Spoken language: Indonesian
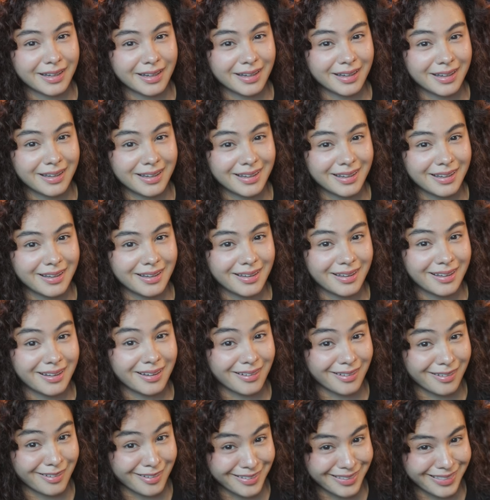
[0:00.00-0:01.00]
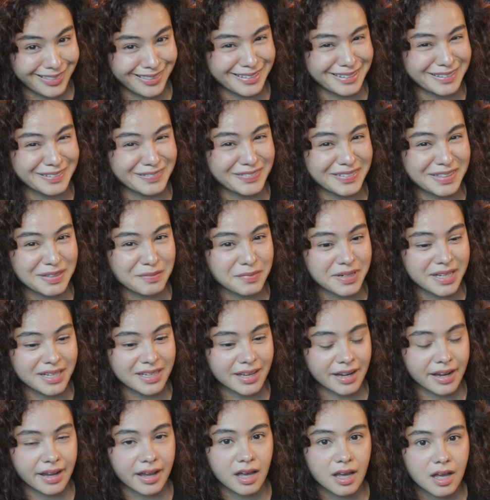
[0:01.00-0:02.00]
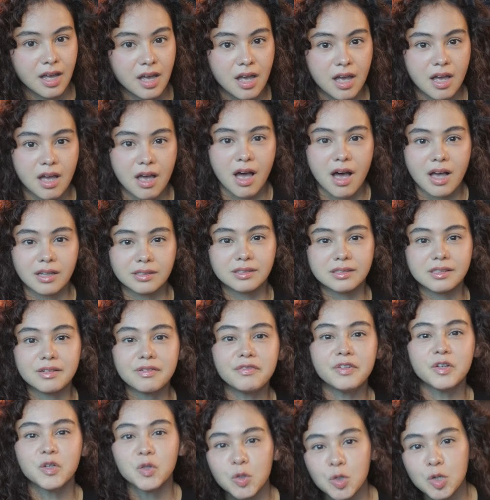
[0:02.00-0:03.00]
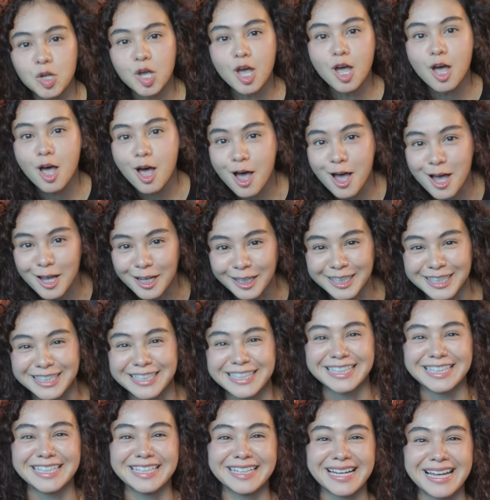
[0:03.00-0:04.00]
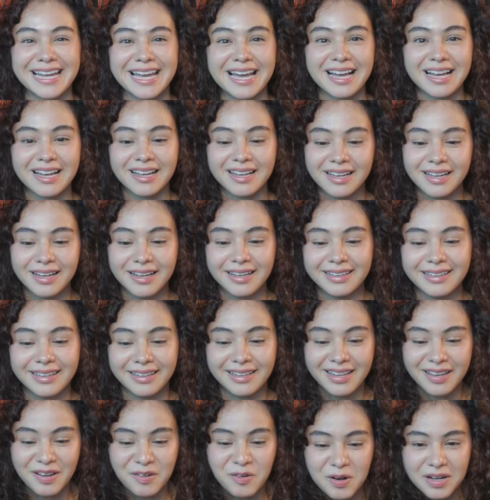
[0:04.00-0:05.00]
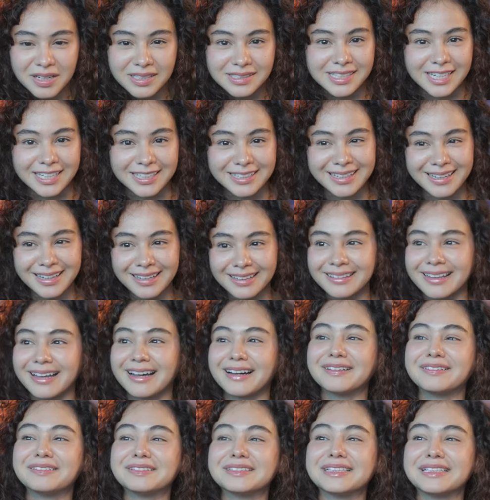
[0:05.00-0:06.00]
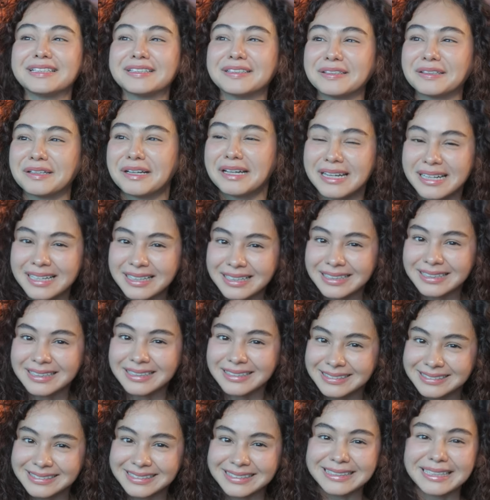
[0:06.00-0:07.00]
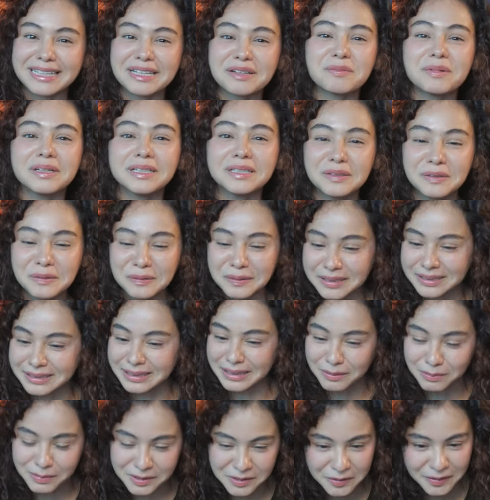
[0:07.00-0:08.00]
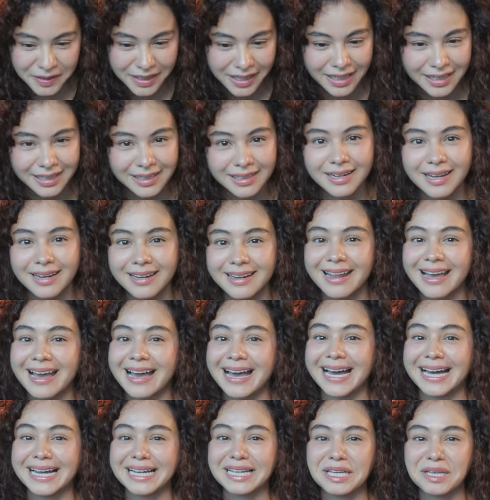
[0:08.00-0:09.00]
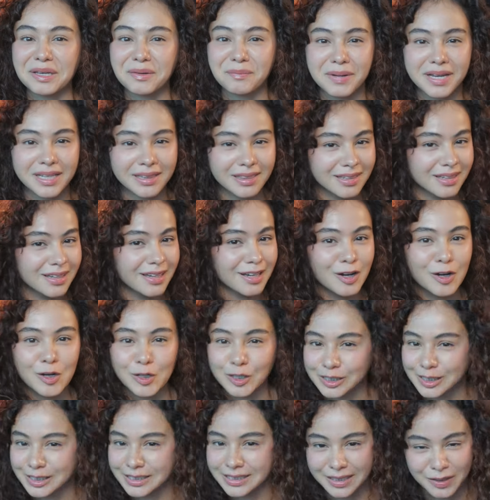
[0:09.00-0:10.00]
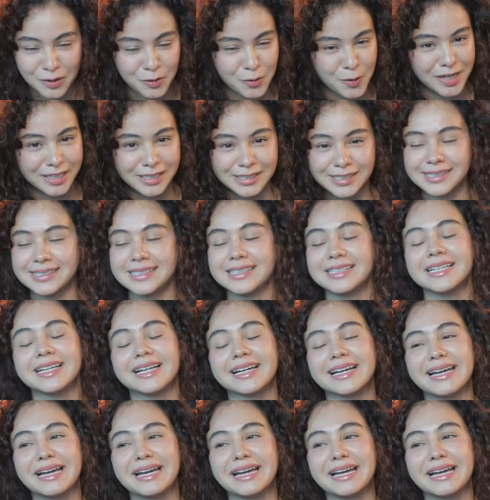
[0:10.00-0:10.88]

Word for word: kayak nonton film banyak kayak astagfirullah gitu kayak ya deh gue nggak jadi ah takut gitu karena diceritain banget tuh detail pesugihannya dan akibatnya konsekuensinya